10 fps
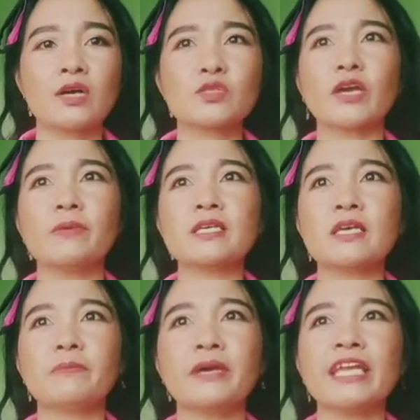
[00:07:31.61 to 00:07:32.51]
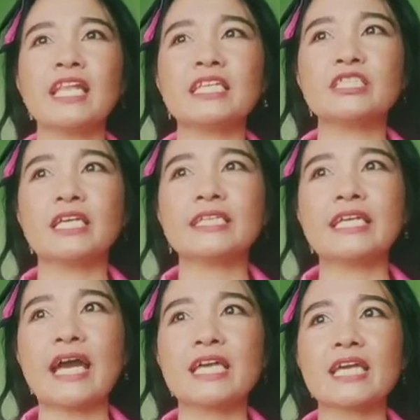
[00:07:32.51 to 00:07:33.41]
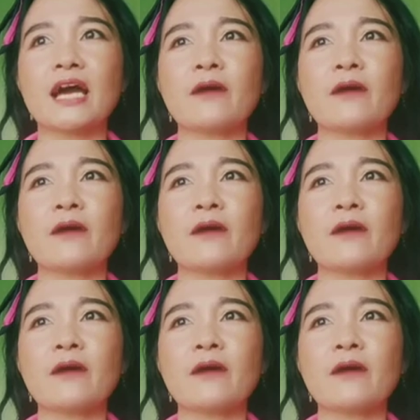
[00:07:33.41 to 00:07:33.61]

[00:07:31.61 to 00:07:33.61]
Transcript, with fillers: So, ibig sabihin lang yan guys,